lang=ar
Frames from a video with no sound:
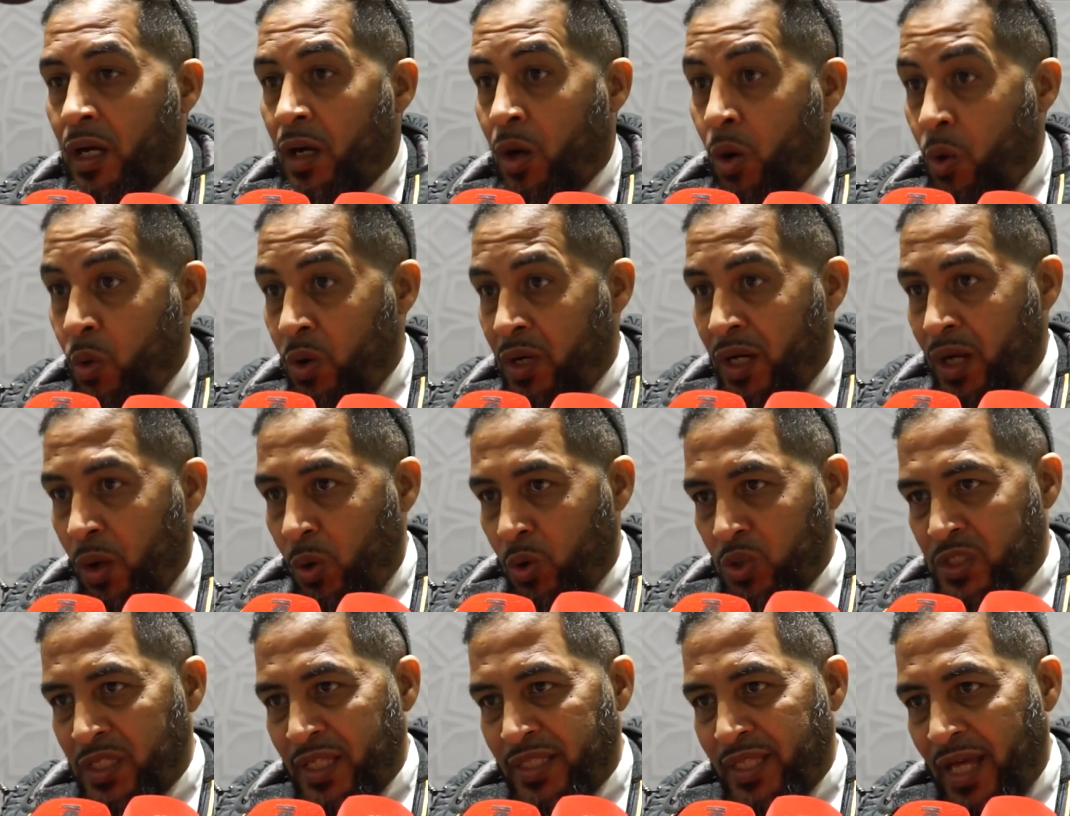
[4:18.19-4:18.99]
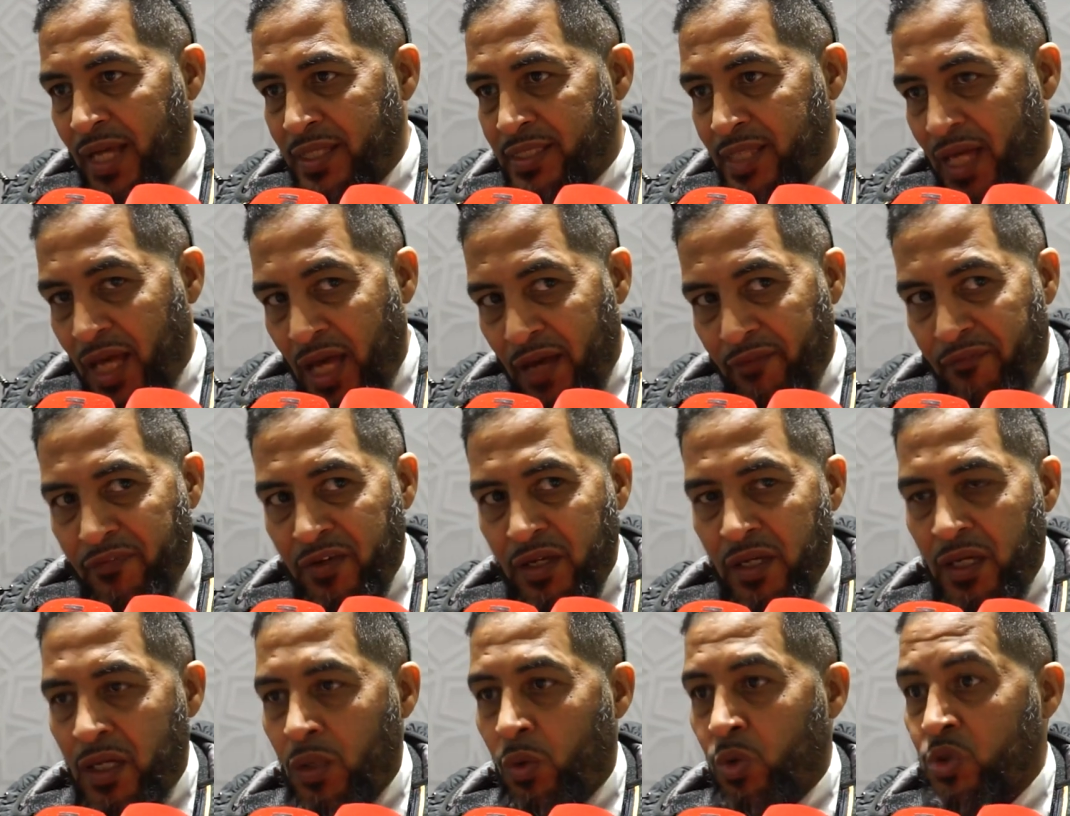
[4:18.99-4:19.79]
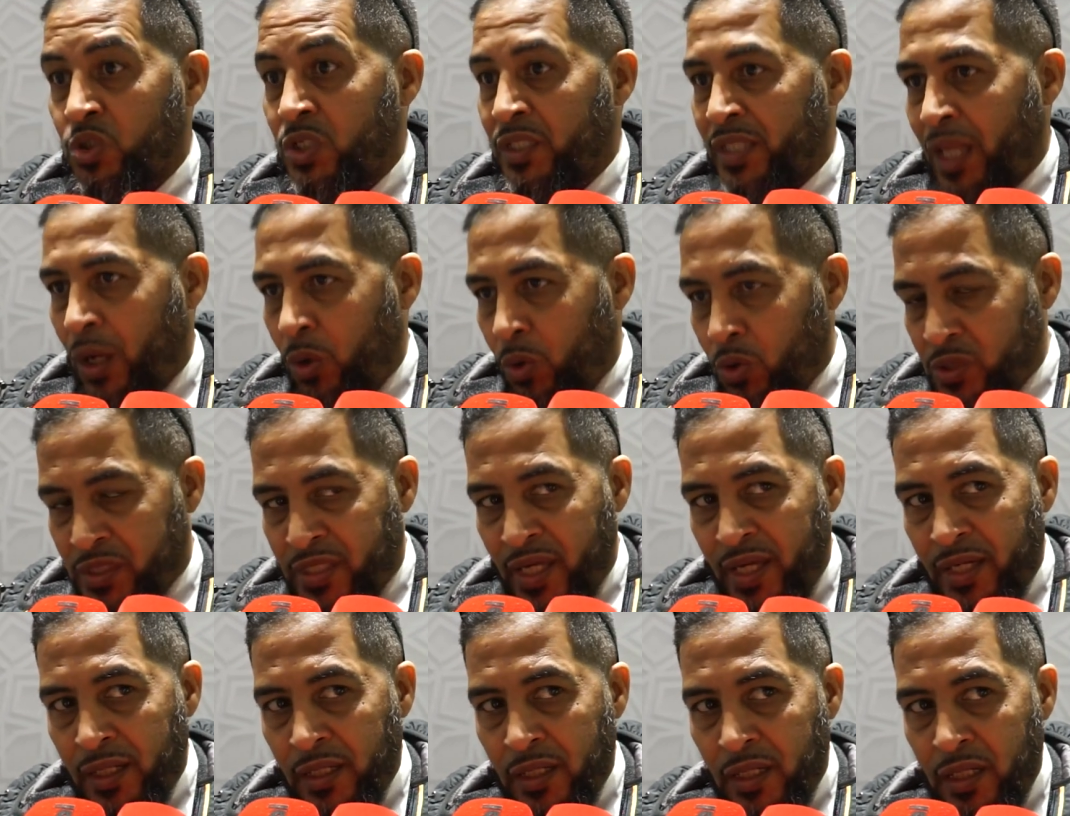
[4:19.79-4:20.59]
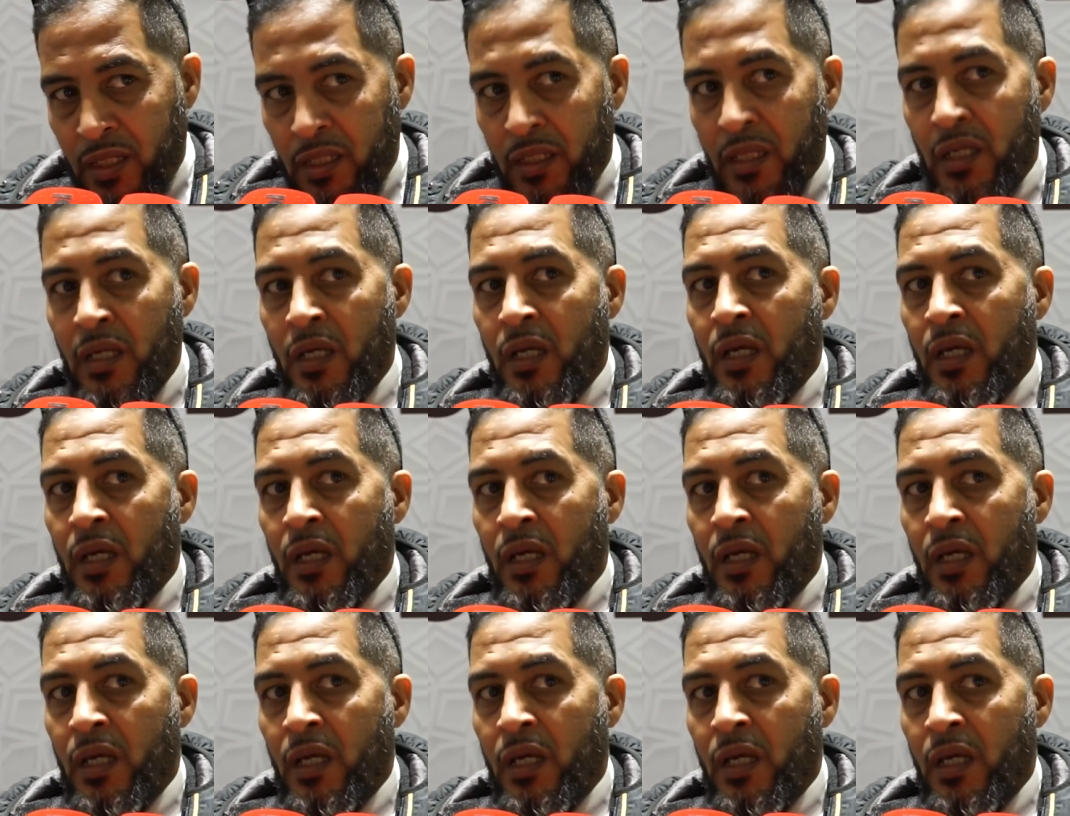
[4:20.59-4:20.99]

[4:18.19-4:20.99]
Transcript: كونا وسطاء ثقافيين وسطاء اسريين